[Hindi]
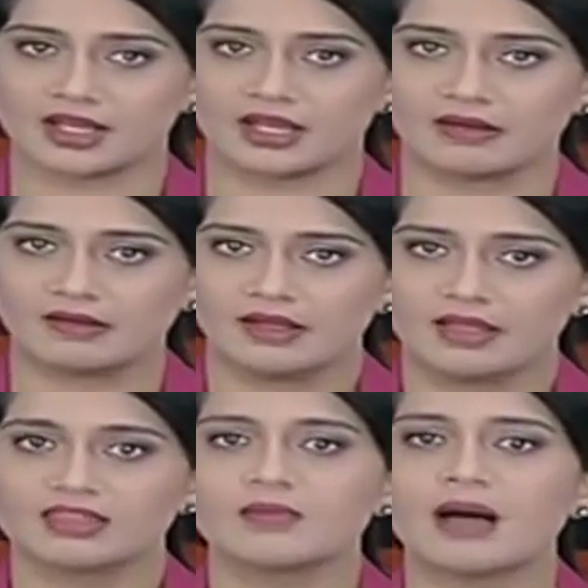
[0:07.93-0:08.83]
रहे
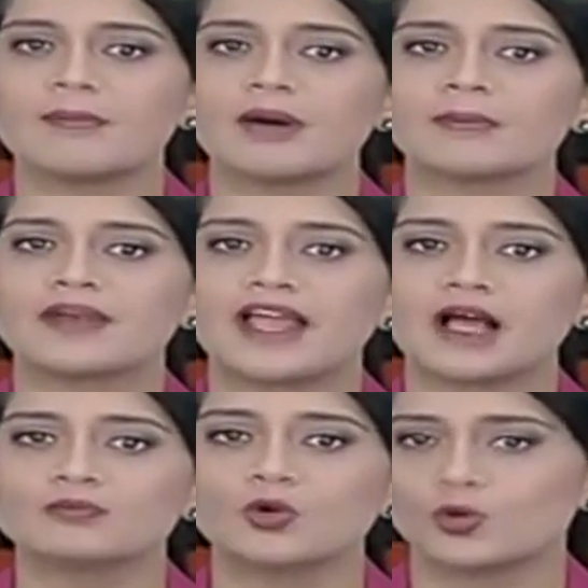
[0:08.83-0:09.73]
हैं तब आप अपने
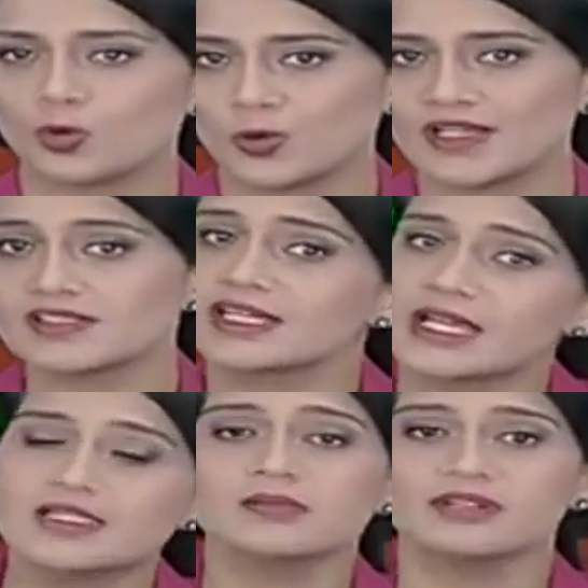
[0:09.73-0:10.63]
आप को कोरोना से
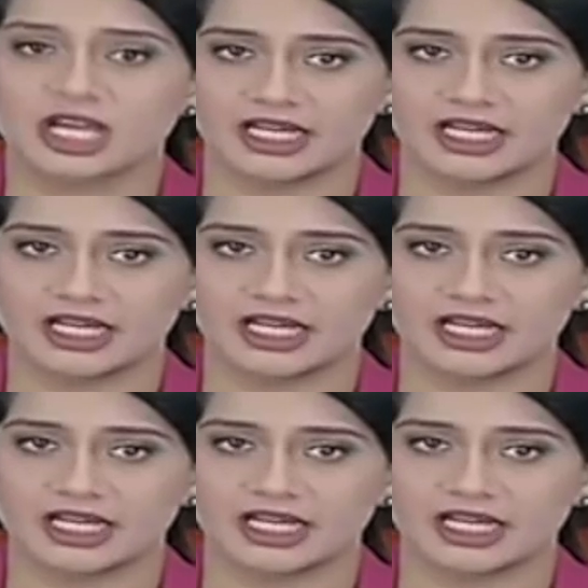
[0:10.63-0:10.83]
कैसे